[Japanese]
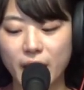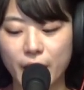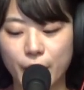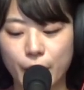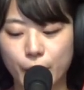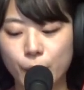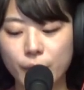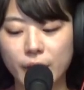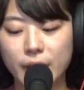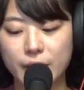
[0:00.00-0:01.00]
えー、
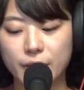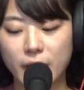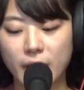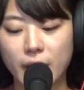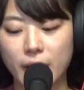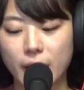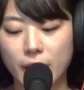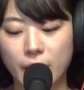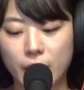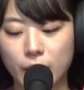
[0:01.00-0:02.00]
今回ですね、
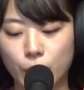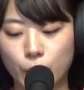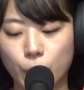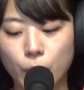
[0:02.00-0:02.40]
えーと、